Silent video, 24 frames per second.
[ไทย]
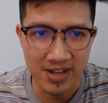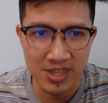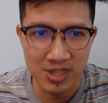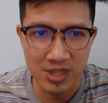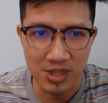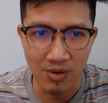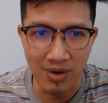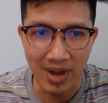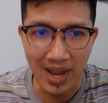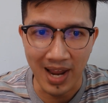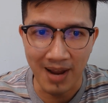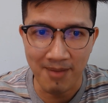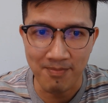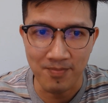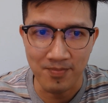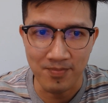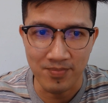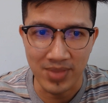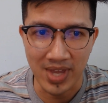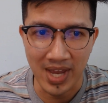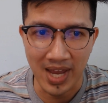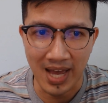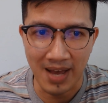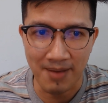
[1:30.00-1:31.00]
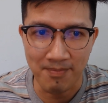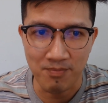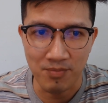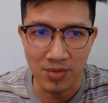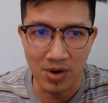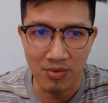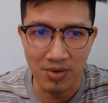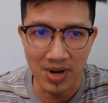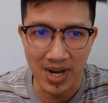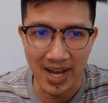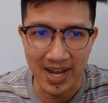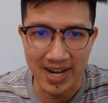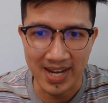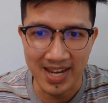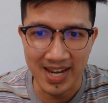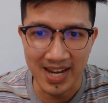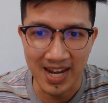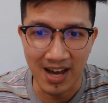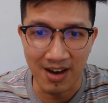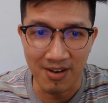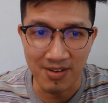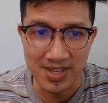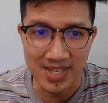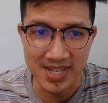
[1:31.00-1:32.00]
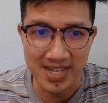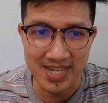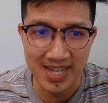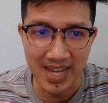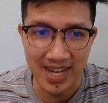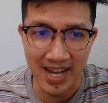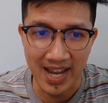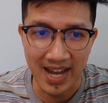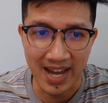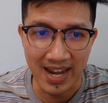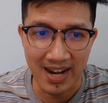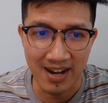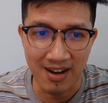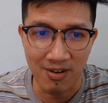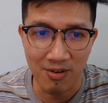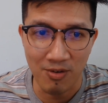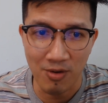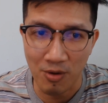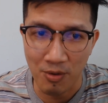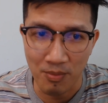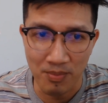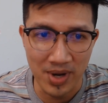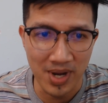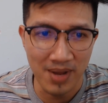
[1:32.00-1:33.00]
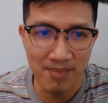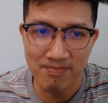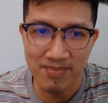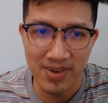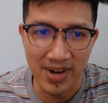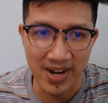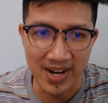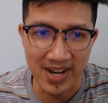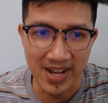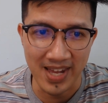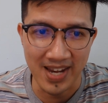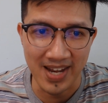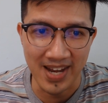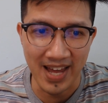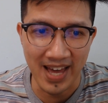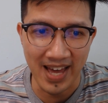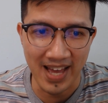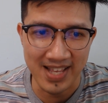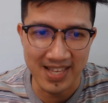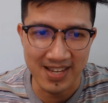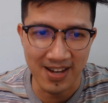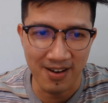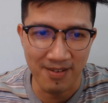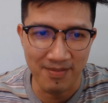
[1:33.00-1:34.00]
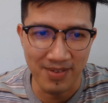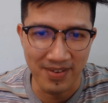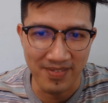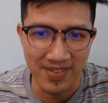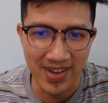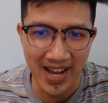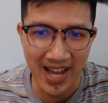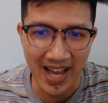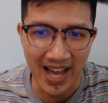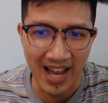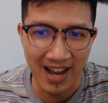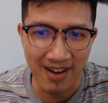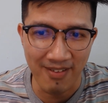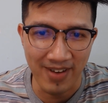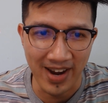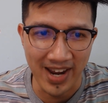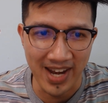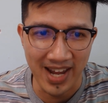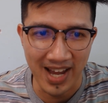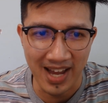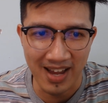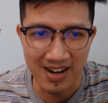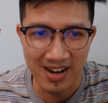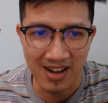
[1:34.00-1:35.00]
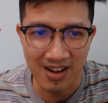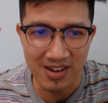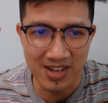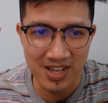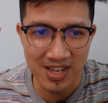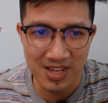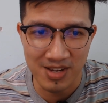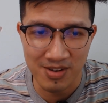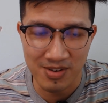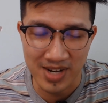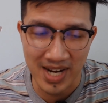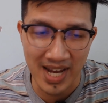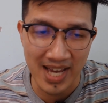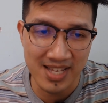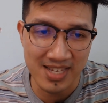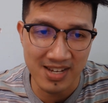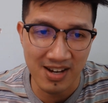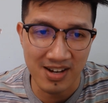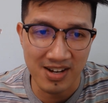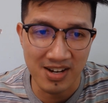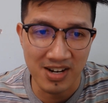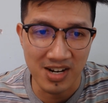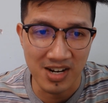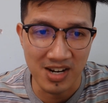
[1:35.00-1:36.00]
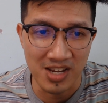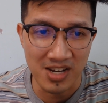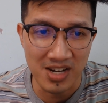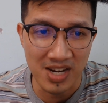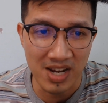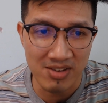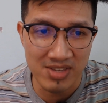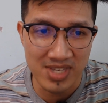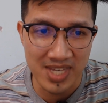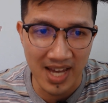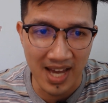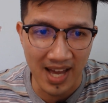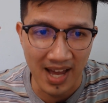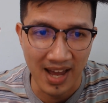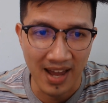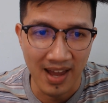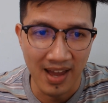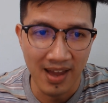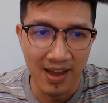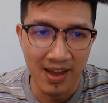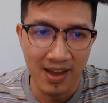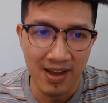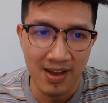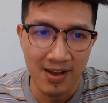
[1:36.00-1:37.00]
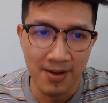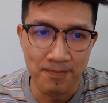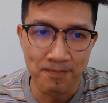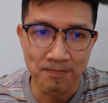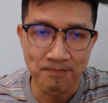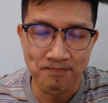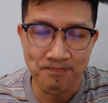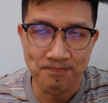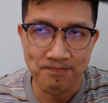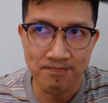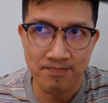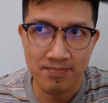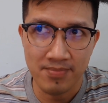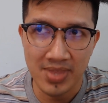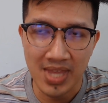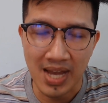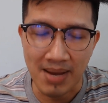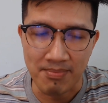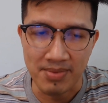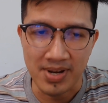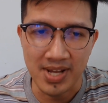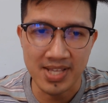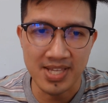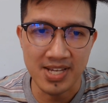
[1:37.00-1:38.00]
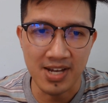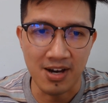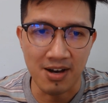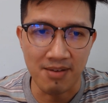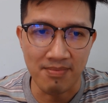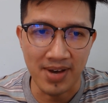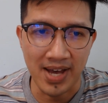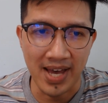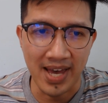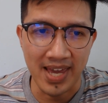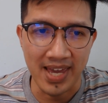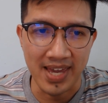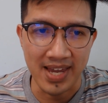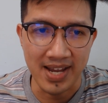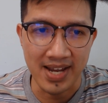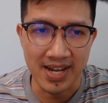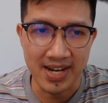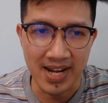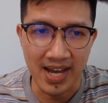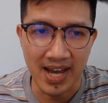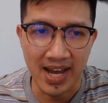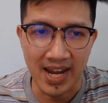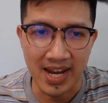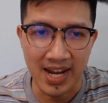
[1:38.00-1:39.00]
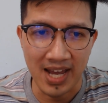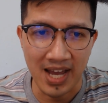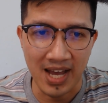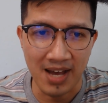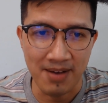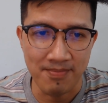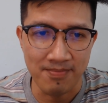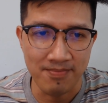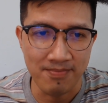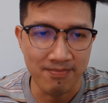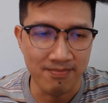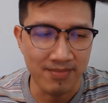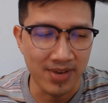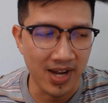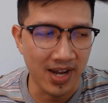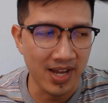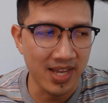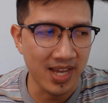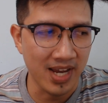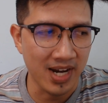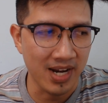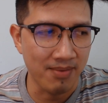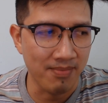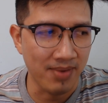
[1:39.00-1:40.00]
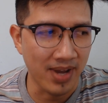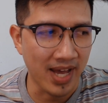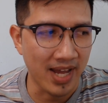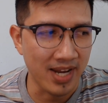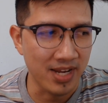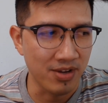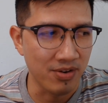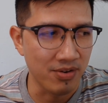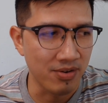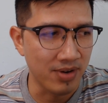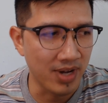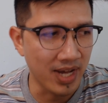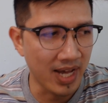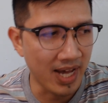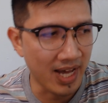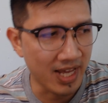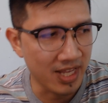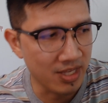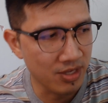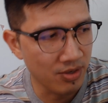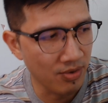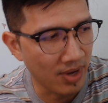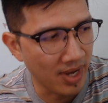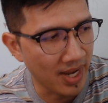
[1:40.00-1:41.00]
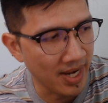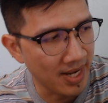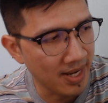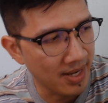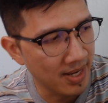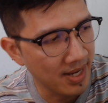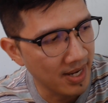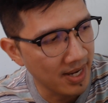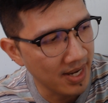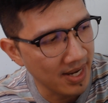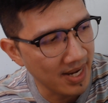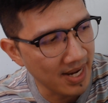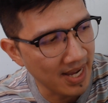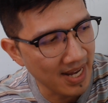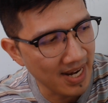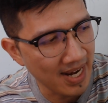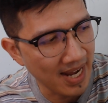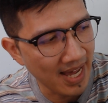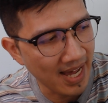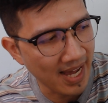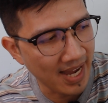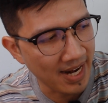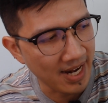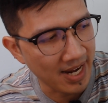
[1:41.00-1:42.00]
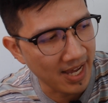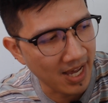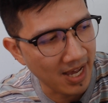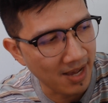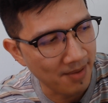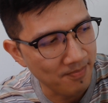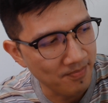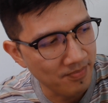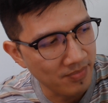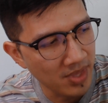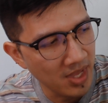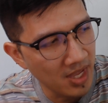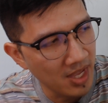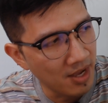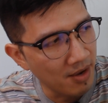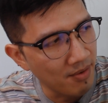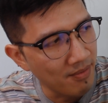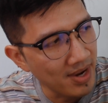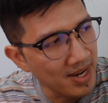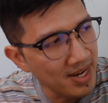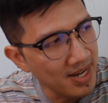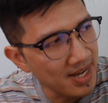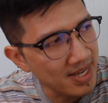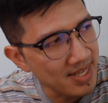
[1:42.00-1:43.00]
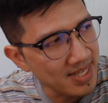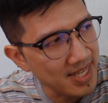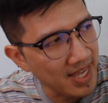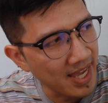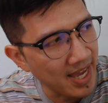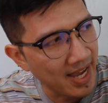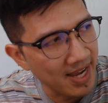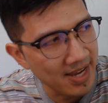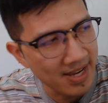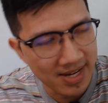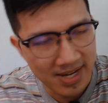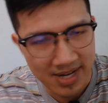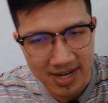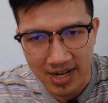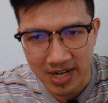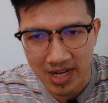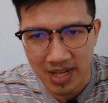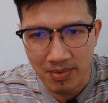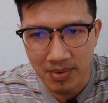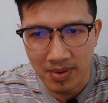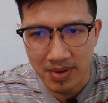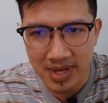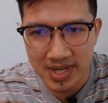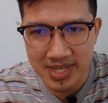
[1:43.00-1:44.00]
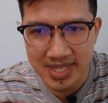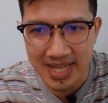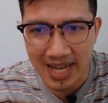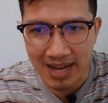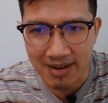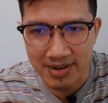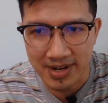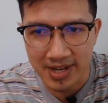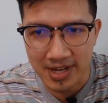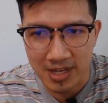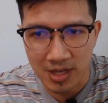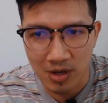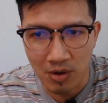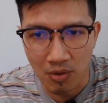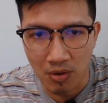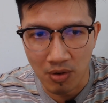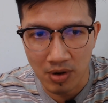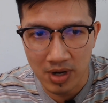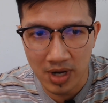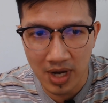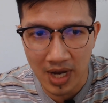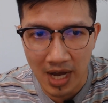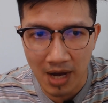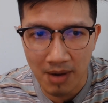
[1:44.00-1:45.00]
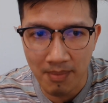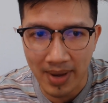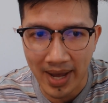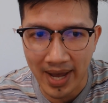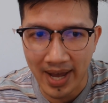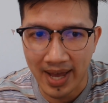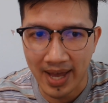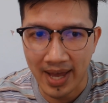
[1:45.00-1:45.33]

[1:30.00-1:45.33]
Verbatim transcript: ตัวแอปนะครับ เพราะเวลาที่เราจะใช้งานเราคงไม่ได้เปิดอหน้าจอแบบที่ค้างไว้นะครับ เราก็จะอยู่หน้าจออื่นหรือเราจะดับหน้าจอไปก็ได้นะครับ มันก็ยังทำงานอยู่ อ่าส่วนด้านล่างนะครับ ไว้เลือกเสียงตอนนี้ผมเลือกซาวหนึ่งอยู่ คือเข้ามา